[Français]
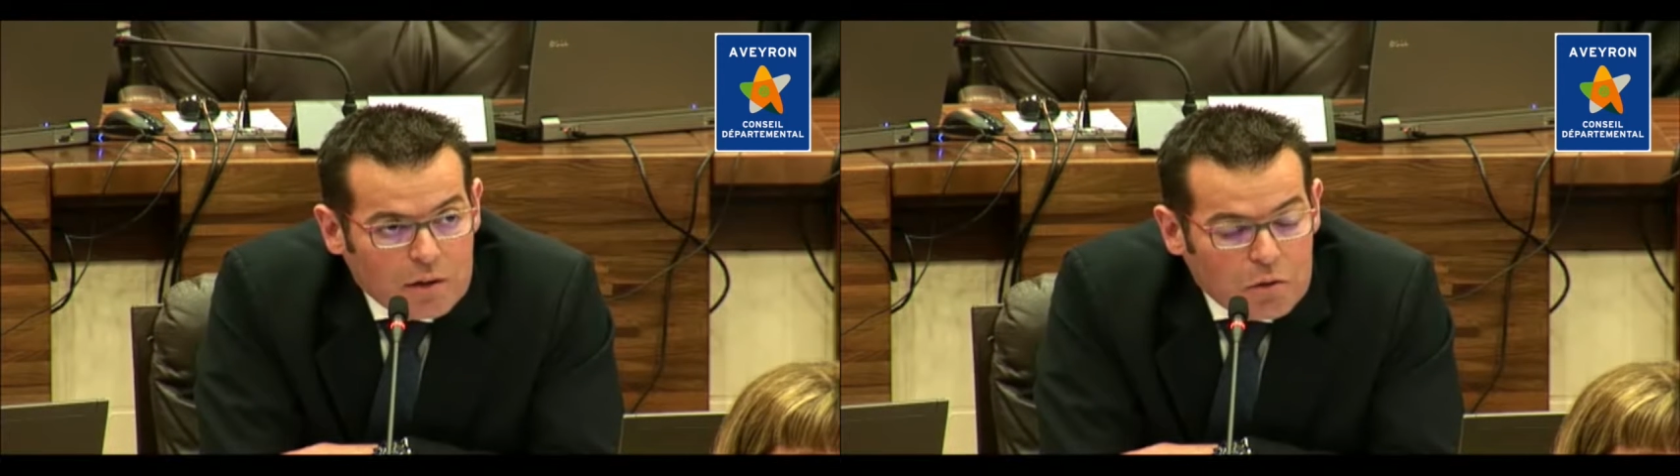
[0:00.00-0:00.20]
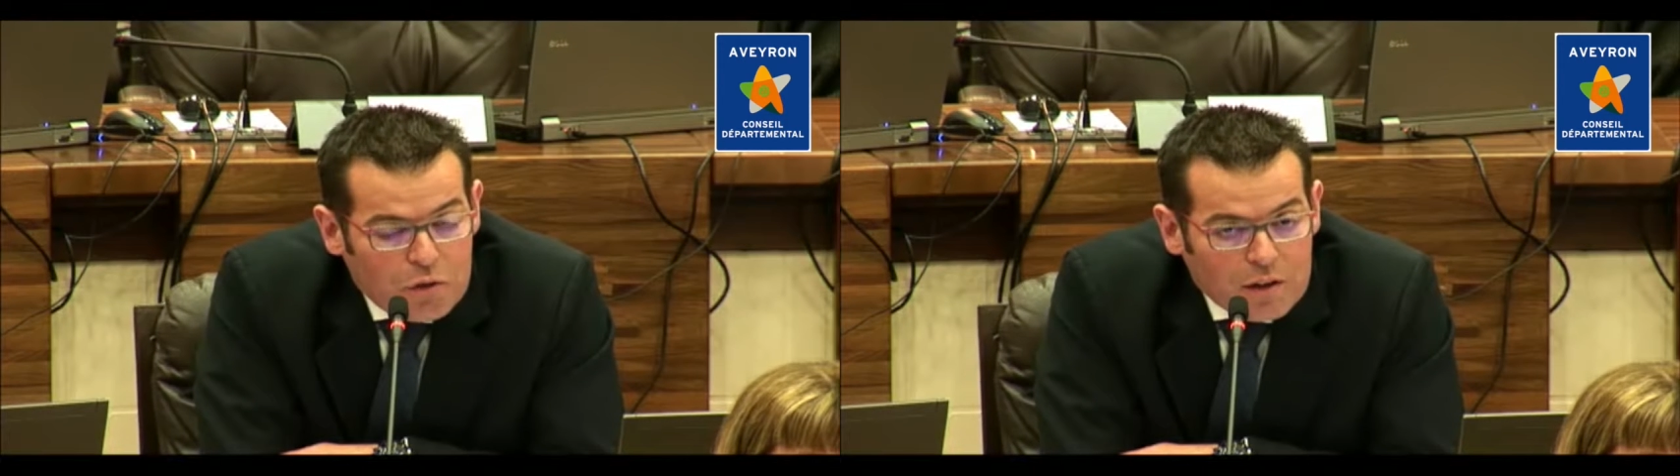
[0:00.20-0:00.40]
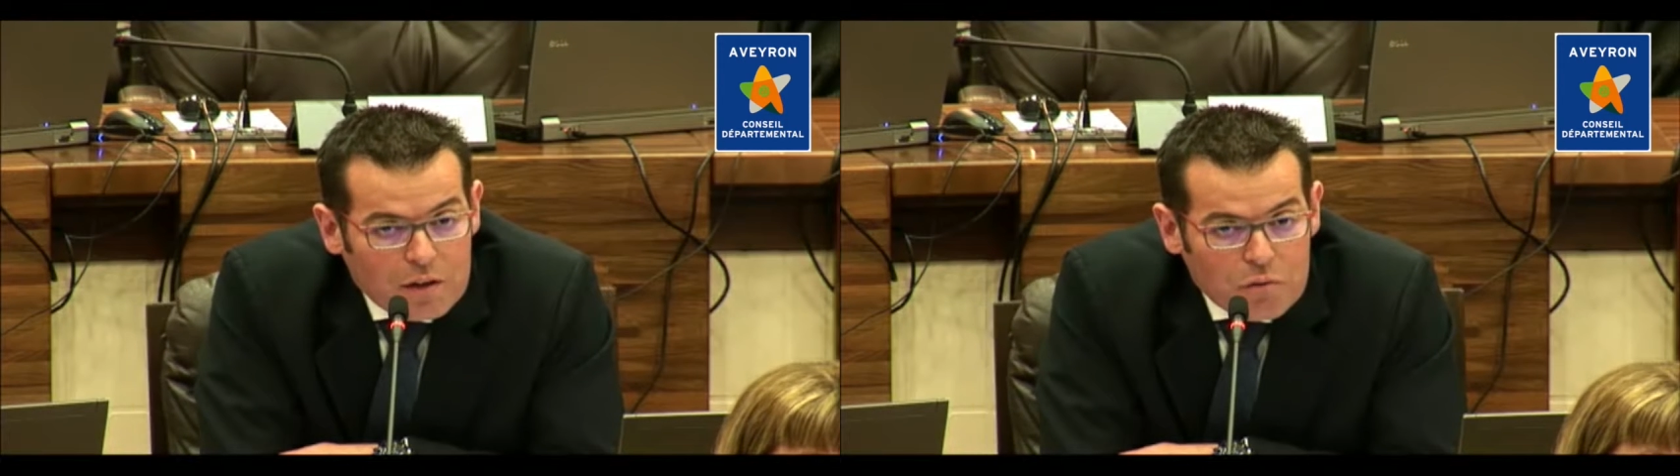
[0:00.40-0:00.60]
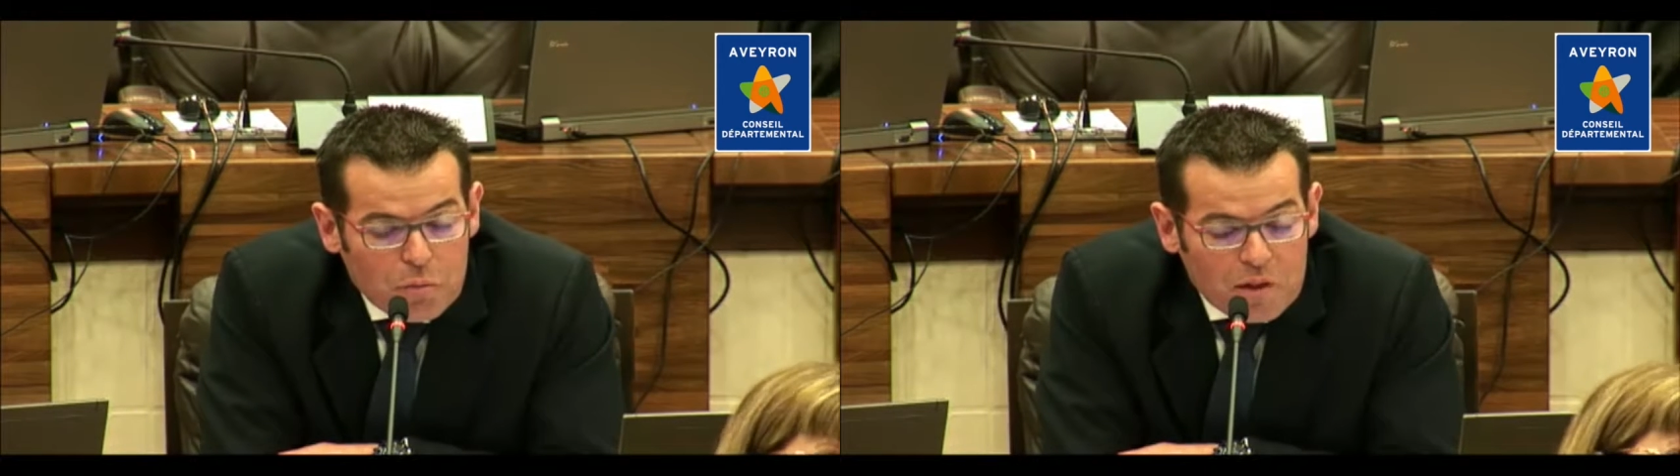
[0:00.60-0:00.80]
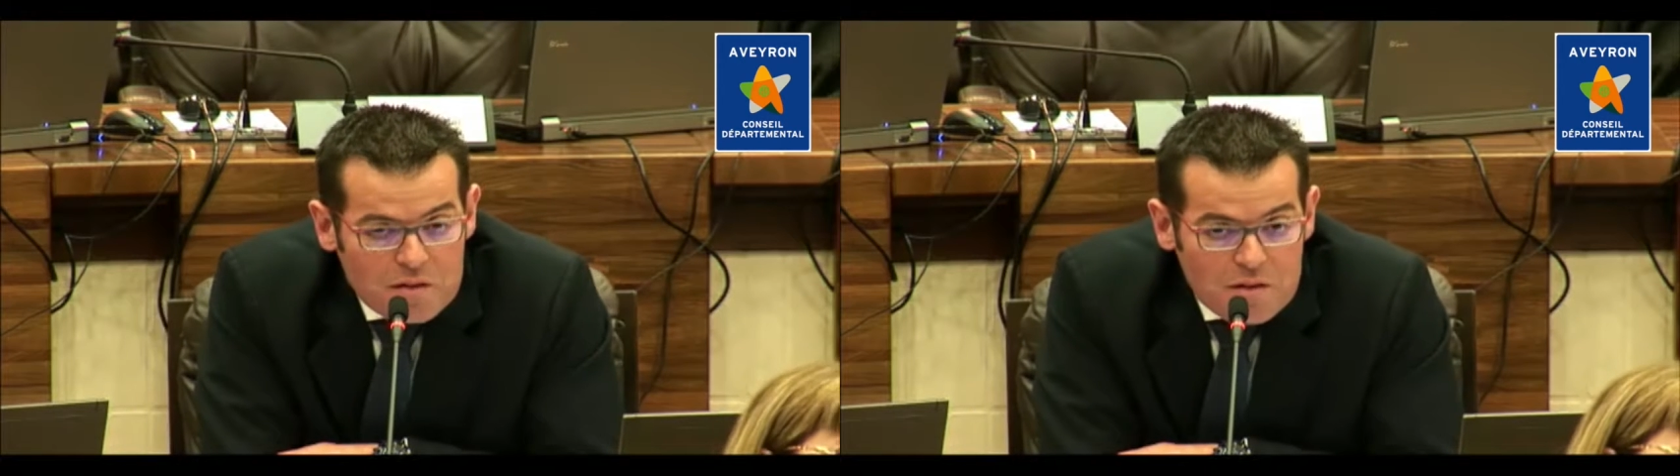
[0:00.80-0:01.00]
de fait qu'il faut
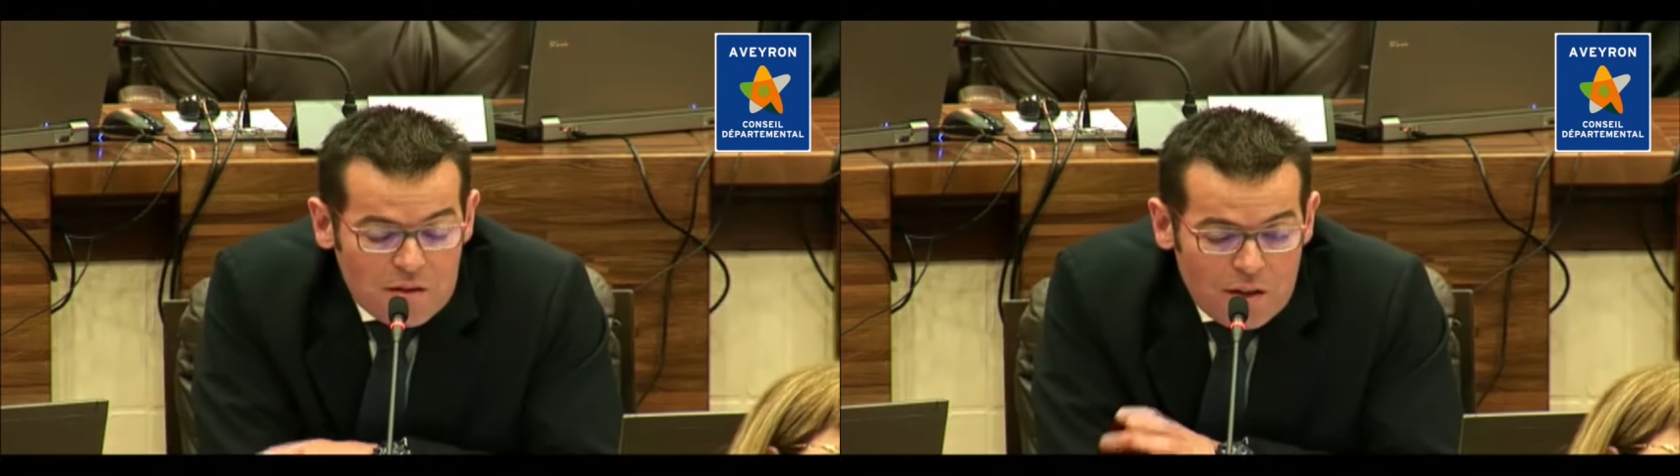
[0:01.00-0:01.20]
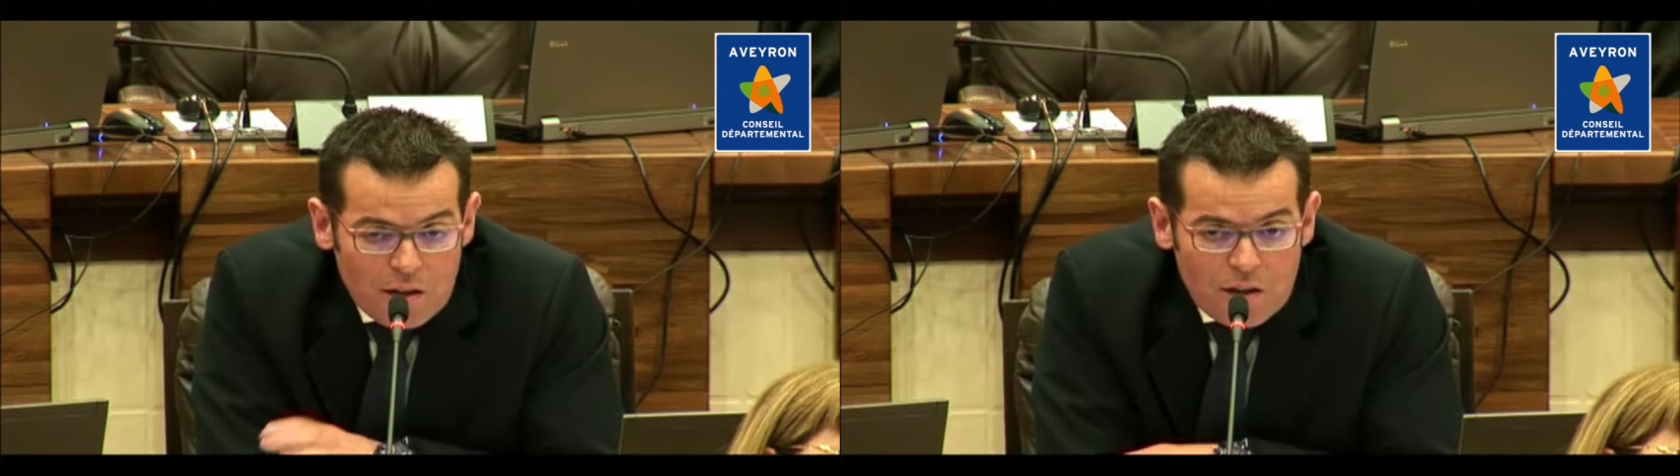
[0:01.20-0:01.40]
préciser.